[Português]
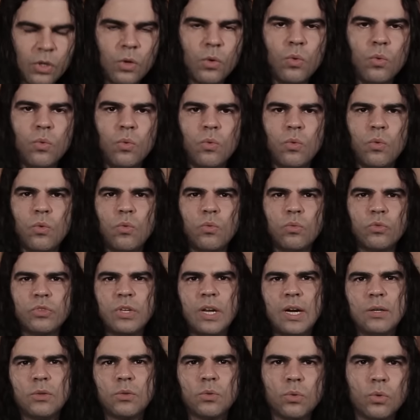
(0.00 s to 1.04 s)
com, com um
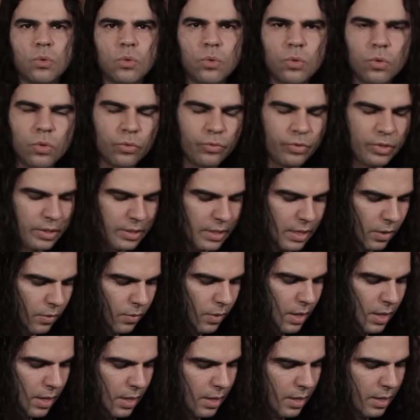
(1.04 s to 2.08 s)
certo groove e
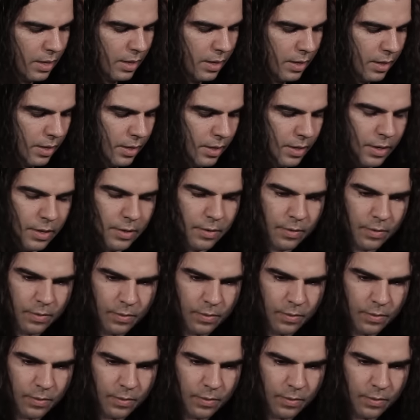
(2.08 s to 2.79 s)
tal. É...